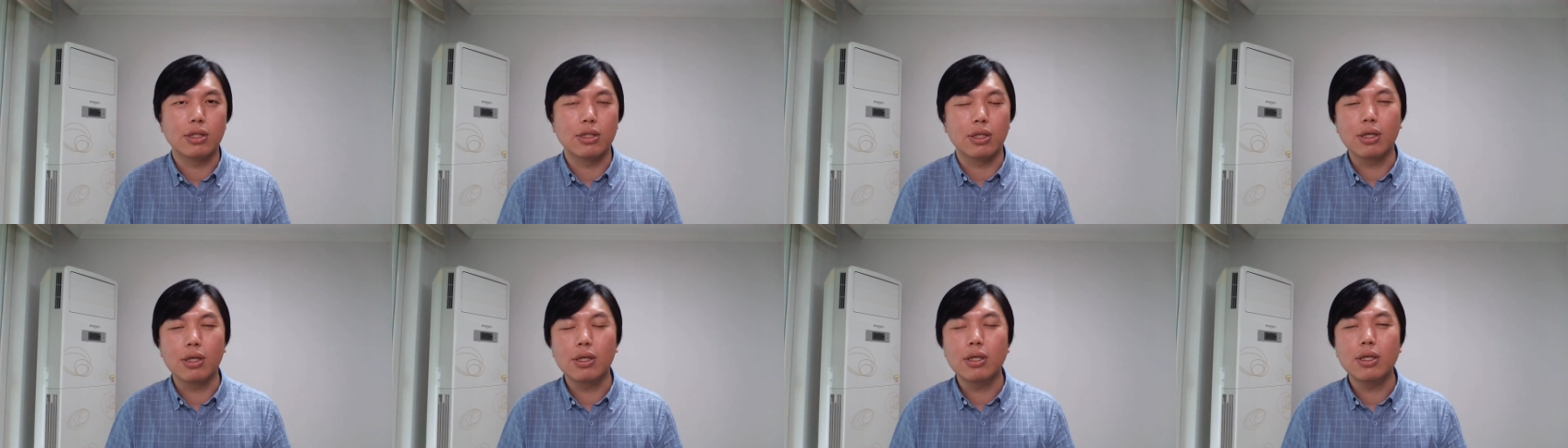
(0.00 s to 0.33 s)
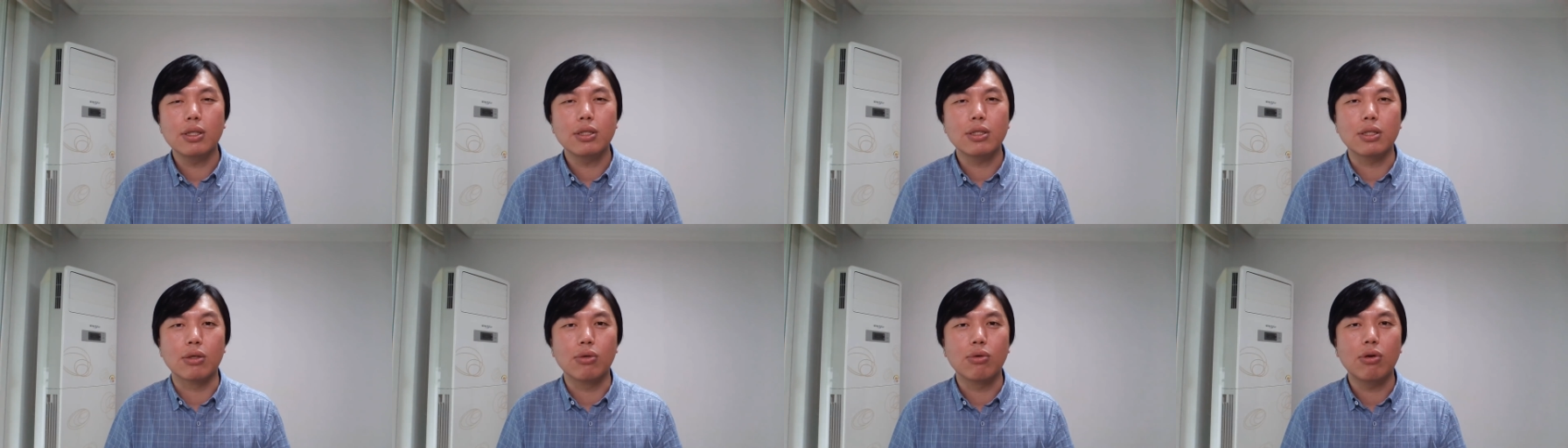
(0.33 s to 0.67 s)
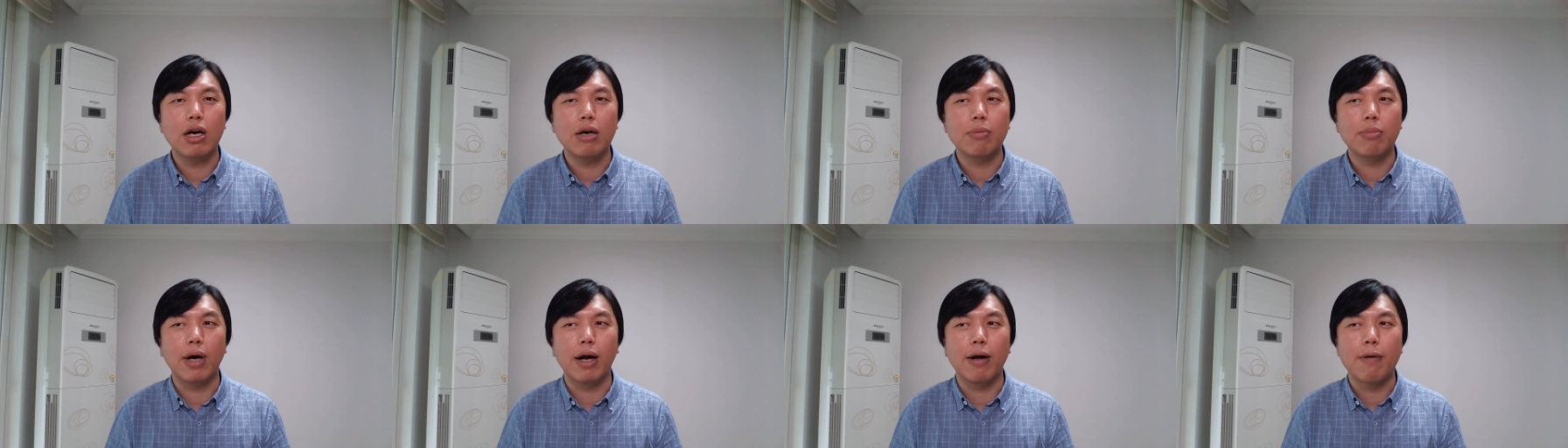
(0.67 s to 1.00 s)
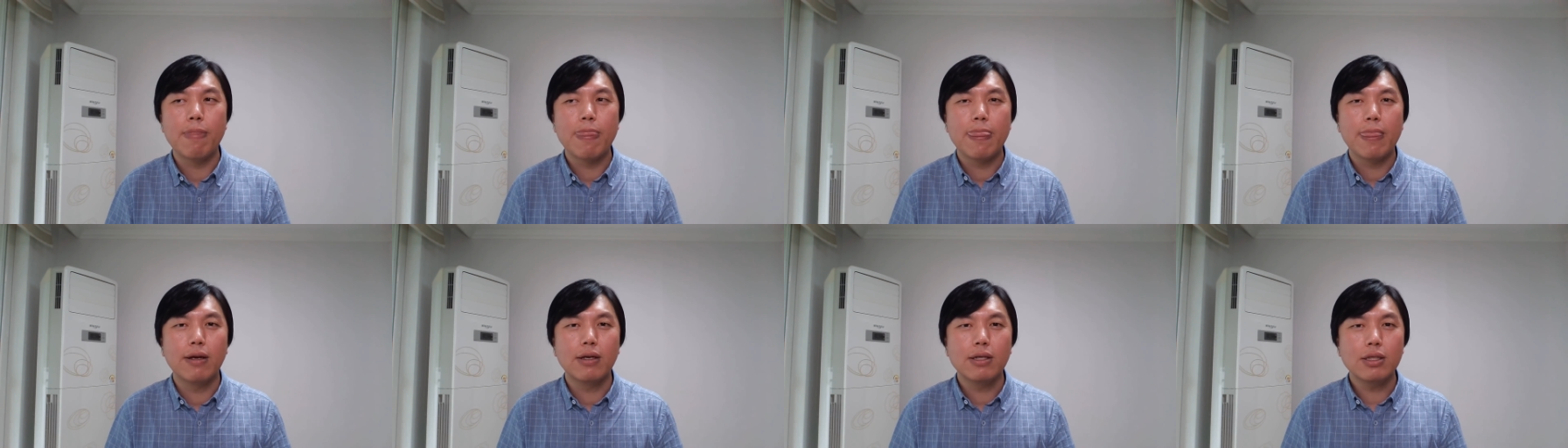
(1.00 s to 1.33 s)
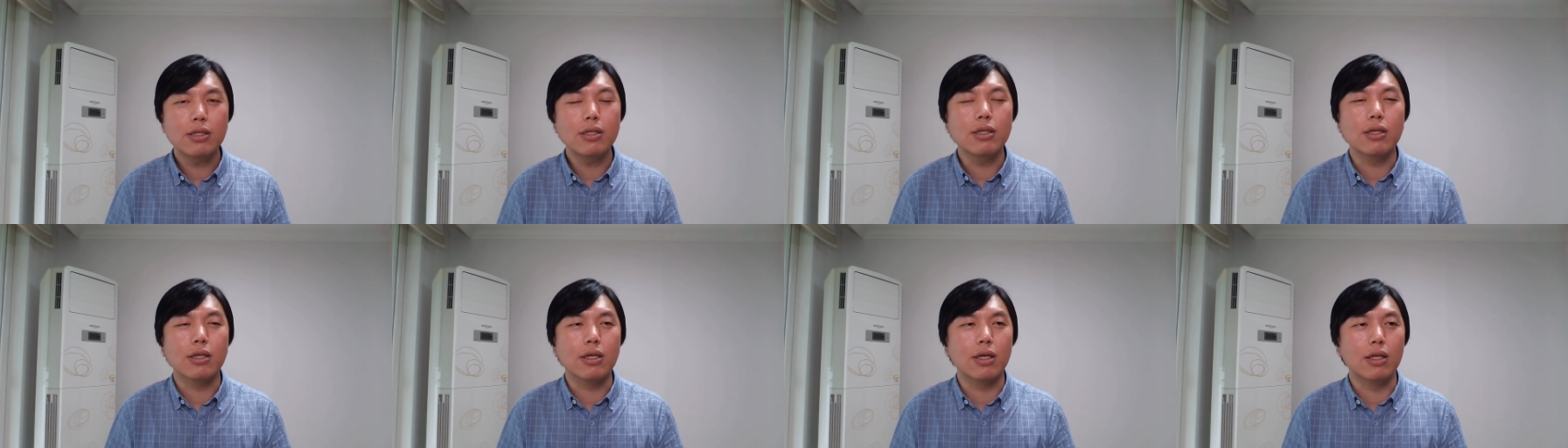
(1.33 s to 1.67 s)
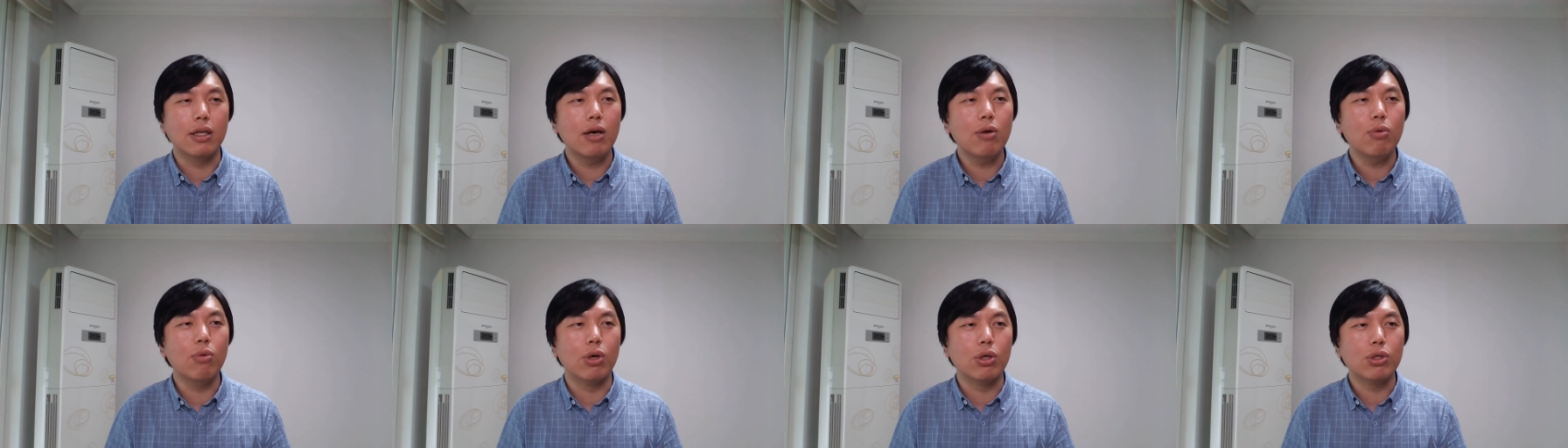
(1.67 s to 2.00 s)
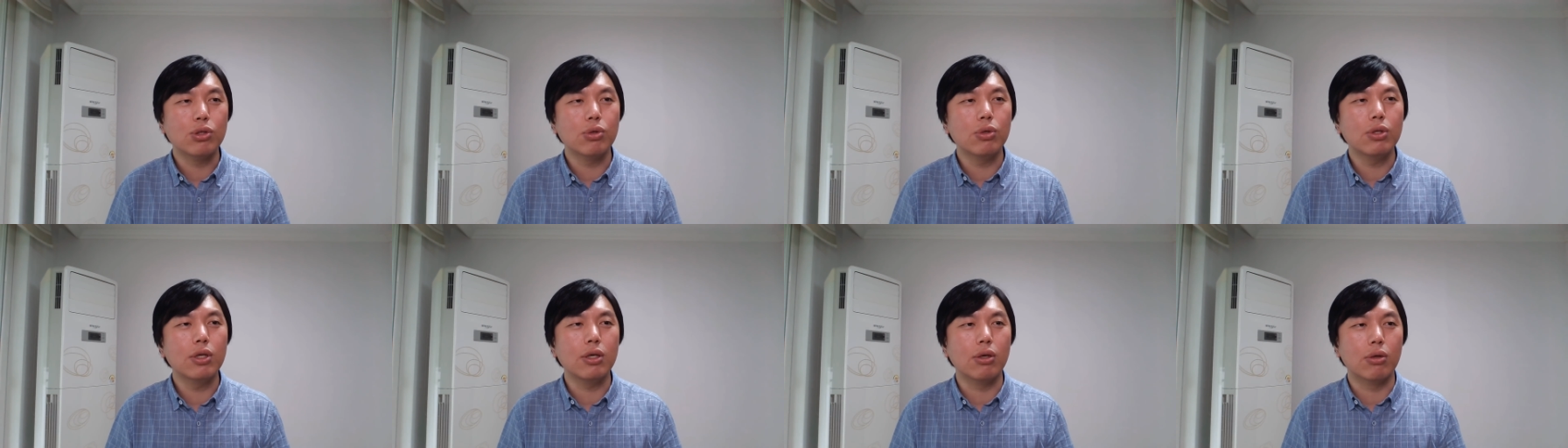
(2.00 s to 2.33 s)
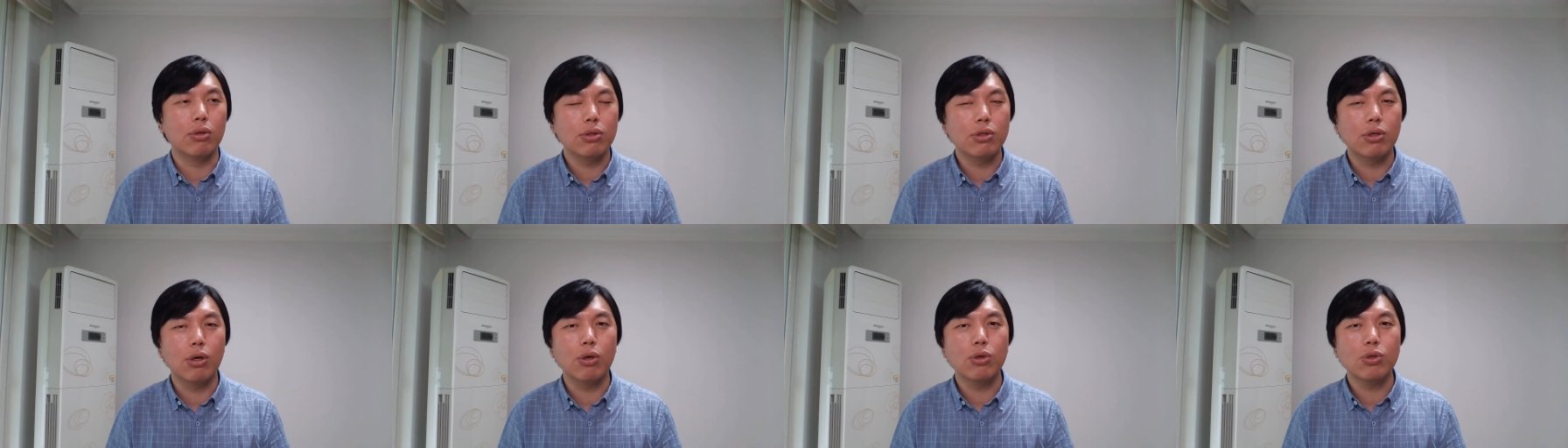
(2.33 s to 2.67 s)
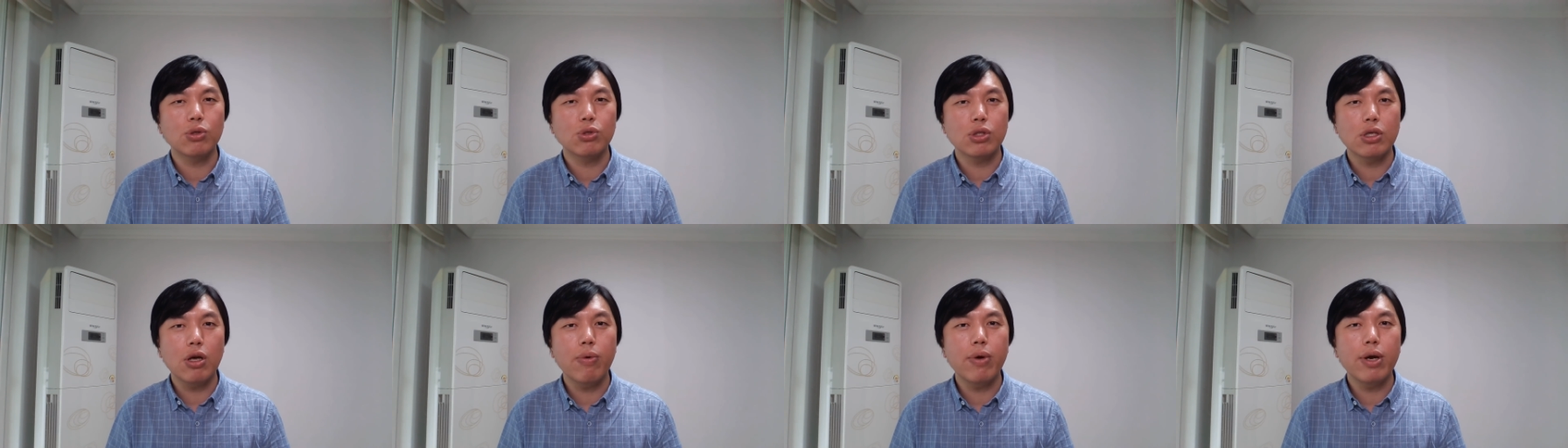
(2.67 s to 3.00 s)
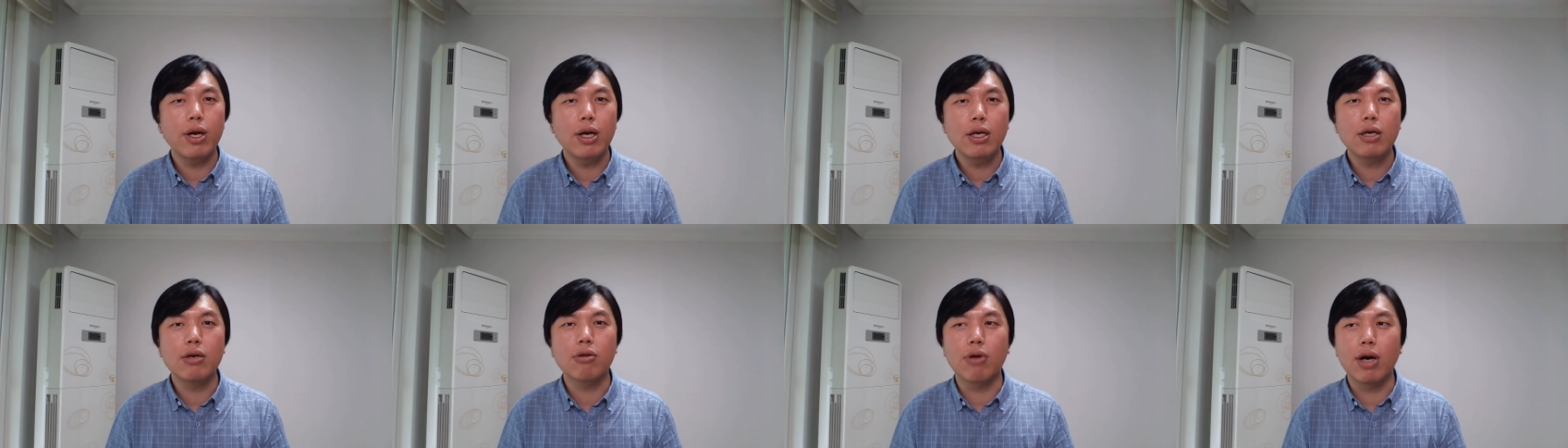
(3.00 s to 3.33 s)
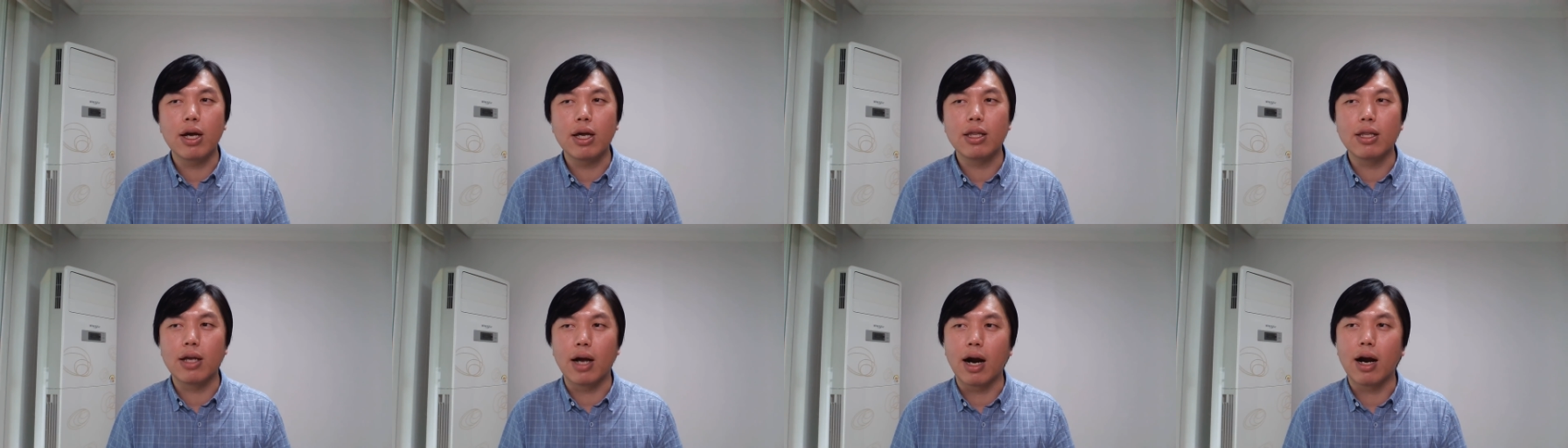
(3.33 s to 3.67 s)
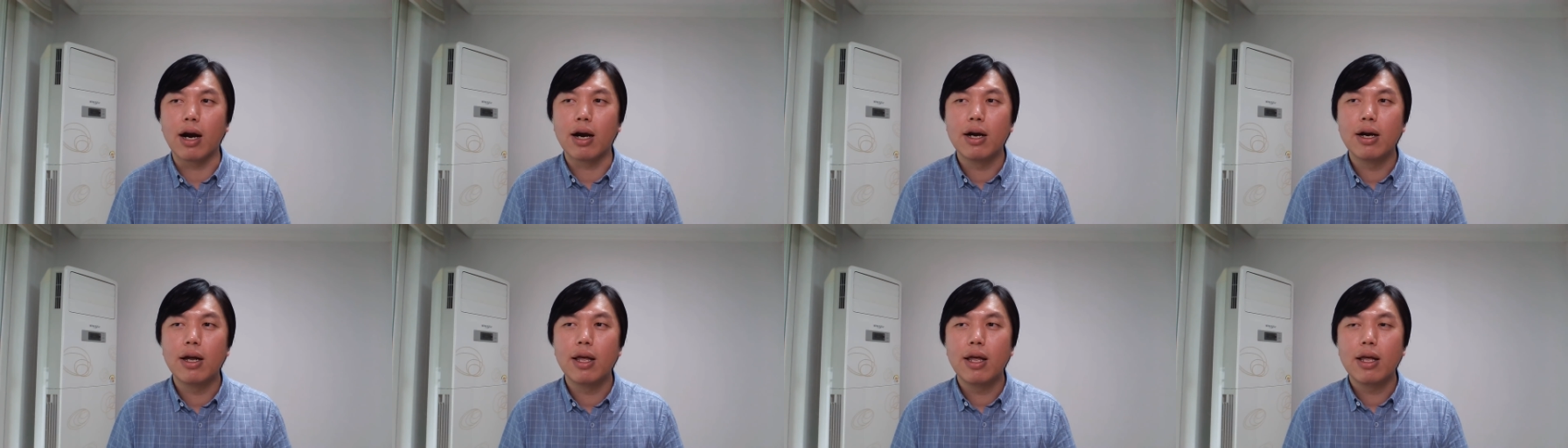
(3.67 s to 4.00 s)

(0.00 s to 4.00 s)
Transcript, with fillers: 整个的情况吧，是可能我说的有的时候稍微乐观一点儿，